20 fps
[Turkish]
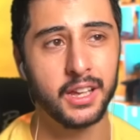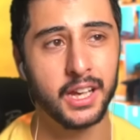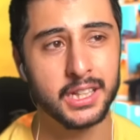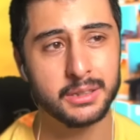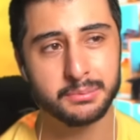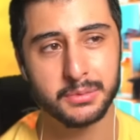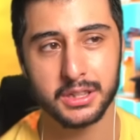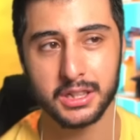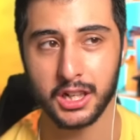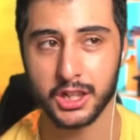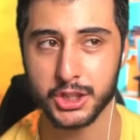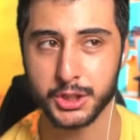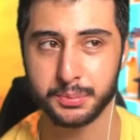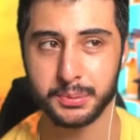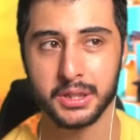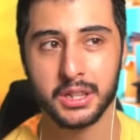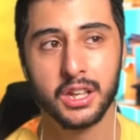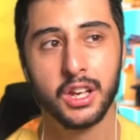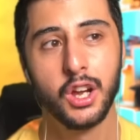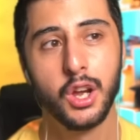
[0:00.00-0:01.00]
like mı? Kaç
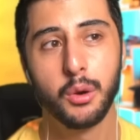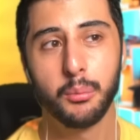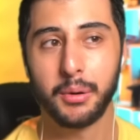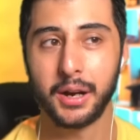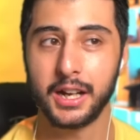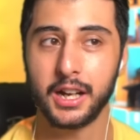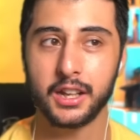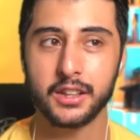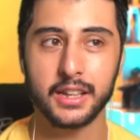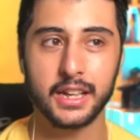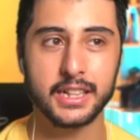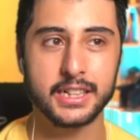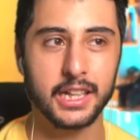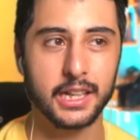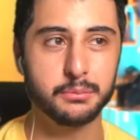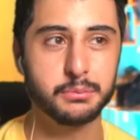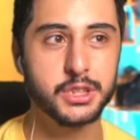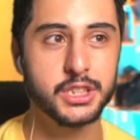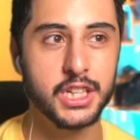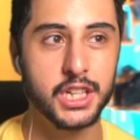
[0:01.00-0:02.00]
bin? Bayağı like
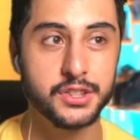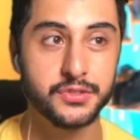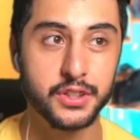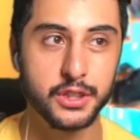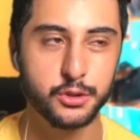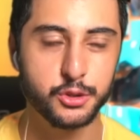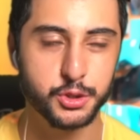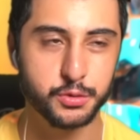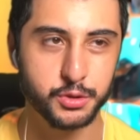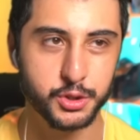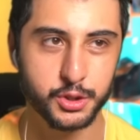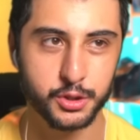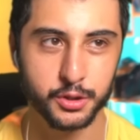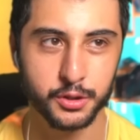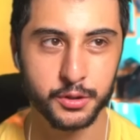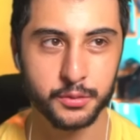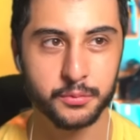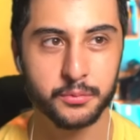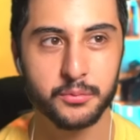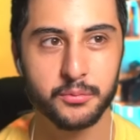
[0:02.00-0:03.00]
almış, keşfe düşmüştü.